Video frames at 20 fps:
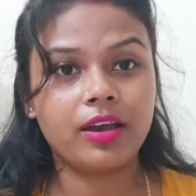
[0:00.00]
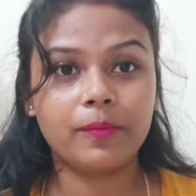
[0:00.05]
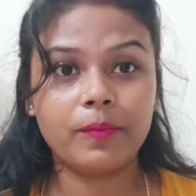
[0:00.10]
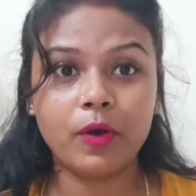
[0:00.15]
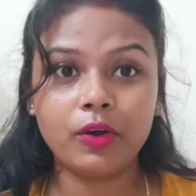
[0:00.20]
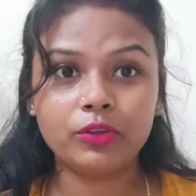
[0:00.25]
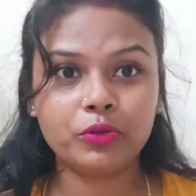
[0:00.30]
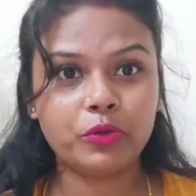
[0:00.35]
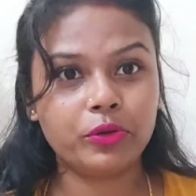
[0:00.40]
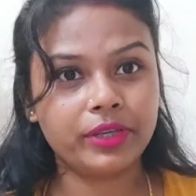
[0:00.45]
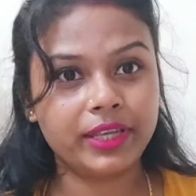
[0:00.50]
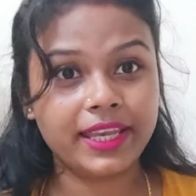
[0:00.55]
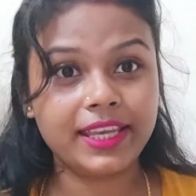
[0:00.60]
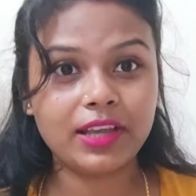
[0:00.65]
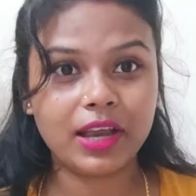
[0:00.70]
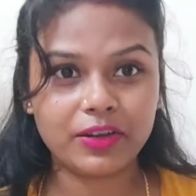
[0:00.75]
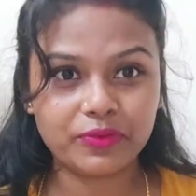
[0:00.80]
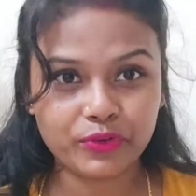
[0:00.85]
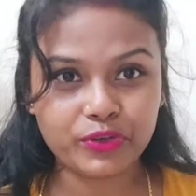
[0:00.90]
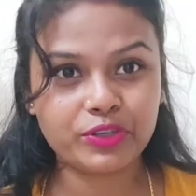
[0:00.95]
बहुत लोग यही
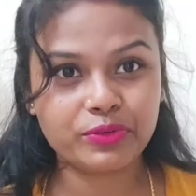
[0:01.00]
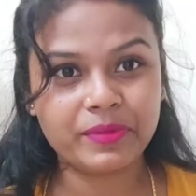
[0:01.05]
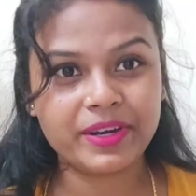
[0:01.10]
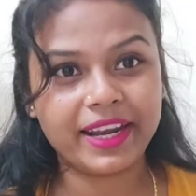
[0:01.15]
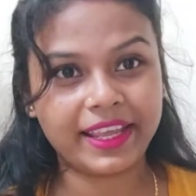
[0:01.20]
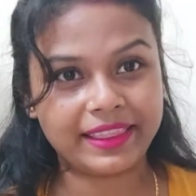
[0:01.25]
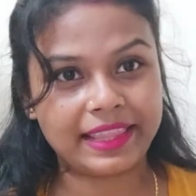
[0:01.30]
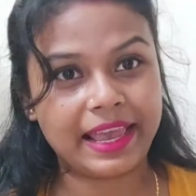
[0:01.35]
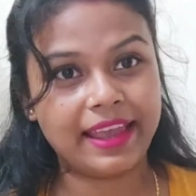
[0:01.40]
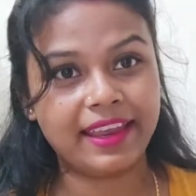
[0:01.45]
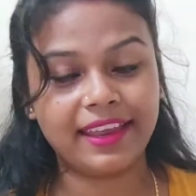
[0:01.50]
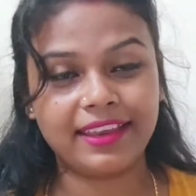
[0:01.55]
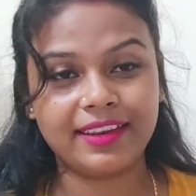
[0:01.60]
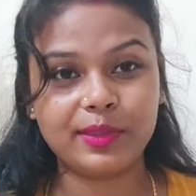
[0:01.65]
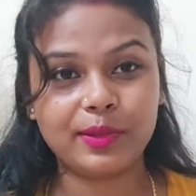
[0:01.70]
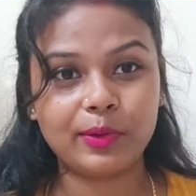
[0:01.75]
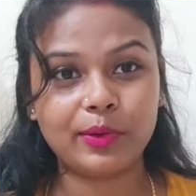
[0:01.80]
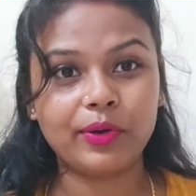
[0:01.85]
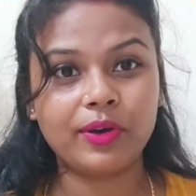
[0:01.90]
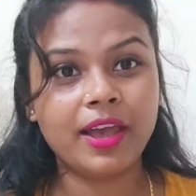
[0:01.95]
कन्फ्यूजन में रहता है
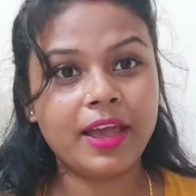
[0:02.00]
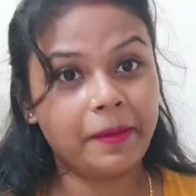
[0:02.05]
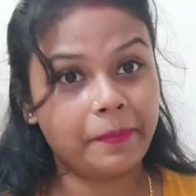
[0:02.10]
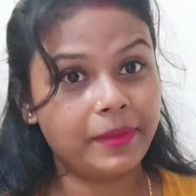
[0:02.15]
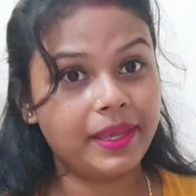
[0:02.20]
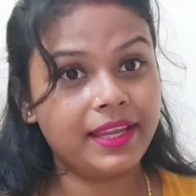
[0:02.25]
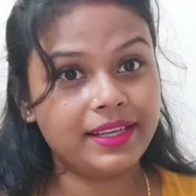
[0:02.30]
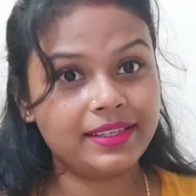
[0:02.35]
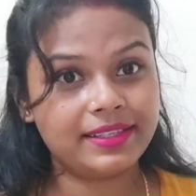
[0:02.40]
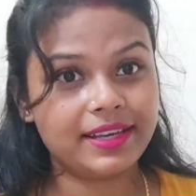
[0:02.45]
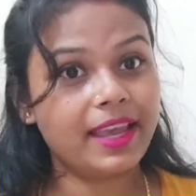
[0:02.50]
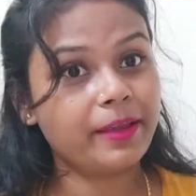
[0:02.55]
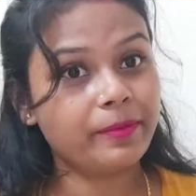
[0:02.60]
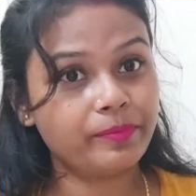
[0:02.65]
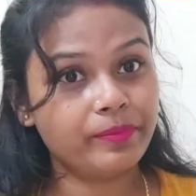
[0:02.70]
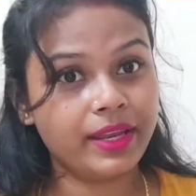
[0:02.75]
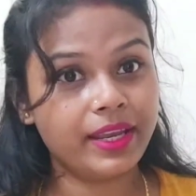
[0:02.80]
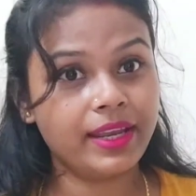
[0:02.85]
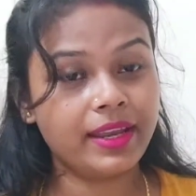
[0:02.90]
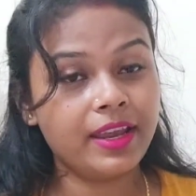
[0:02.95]
तो मैं इस
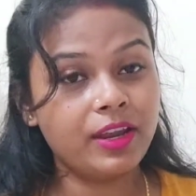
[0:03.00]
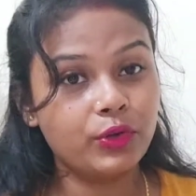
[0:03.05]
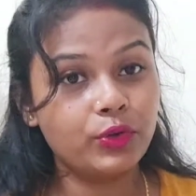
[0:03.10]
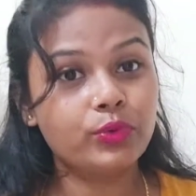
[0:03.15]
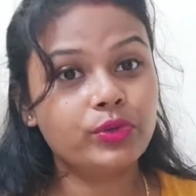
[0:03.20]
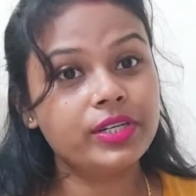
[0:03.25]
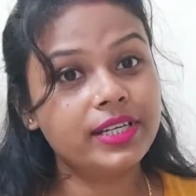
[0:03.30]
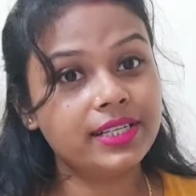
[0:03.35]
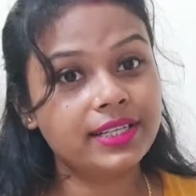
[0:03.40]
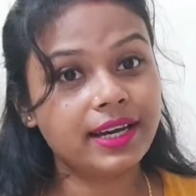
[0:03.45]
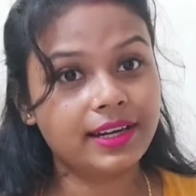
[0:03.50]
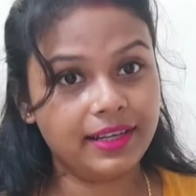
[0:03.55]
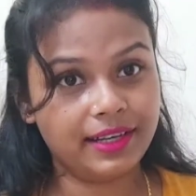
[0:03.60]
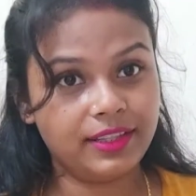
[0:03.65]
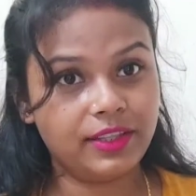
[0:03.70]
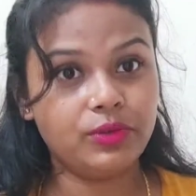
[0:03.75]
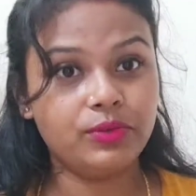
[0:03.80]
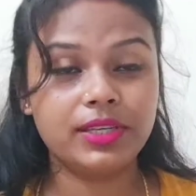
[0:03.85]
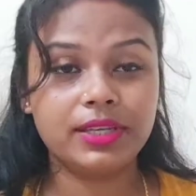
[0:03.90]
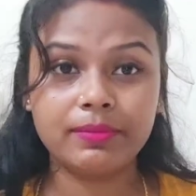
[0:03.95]
टाइप में रूटीन कर
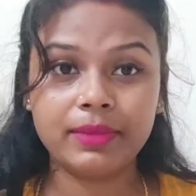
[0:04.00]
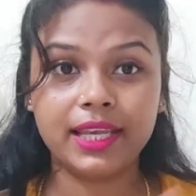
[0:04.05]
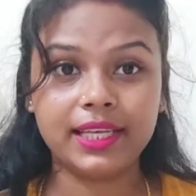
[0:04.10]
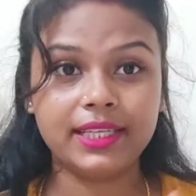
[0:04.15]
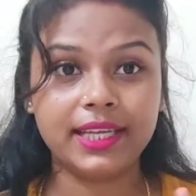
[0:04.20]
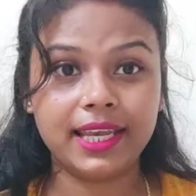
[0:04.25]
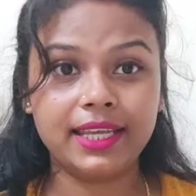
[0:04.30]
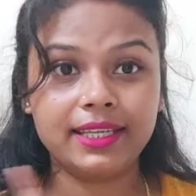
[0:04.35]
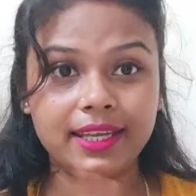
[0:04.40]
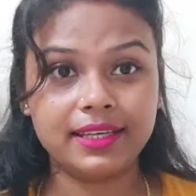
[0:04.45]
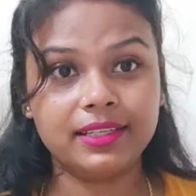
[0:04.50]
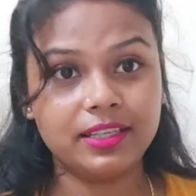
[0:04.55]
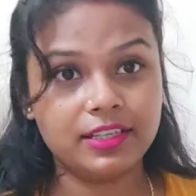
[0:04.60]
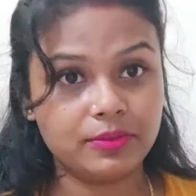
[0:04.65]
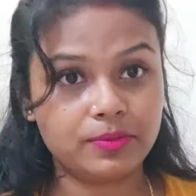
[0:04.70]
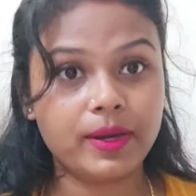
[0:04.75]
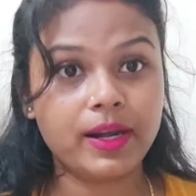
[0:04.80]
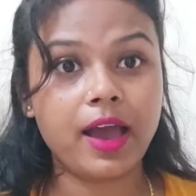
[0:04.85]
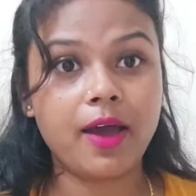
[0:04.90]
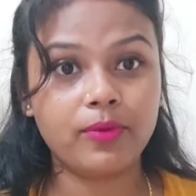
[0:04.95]
लेती हूँ कि मैं ये ये
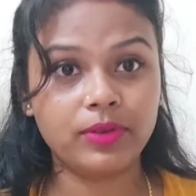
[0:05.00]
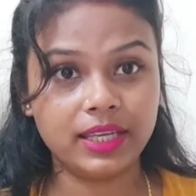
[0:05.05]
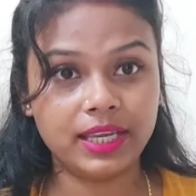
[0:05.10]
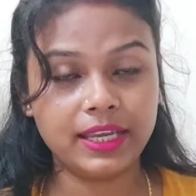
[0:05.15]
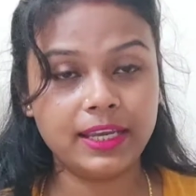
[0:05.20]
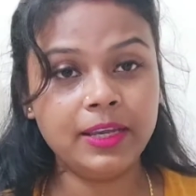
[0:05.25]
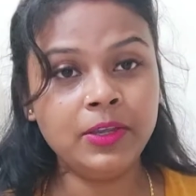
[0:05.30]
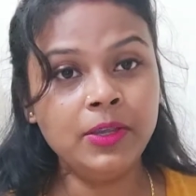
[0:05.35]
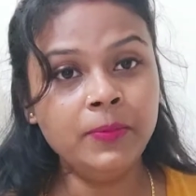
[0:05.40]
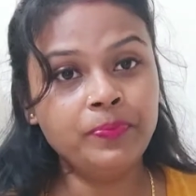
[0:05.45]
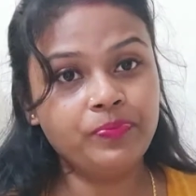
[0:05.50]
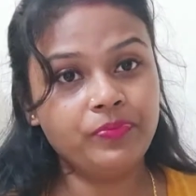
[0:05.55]
डिश बनाऊँगी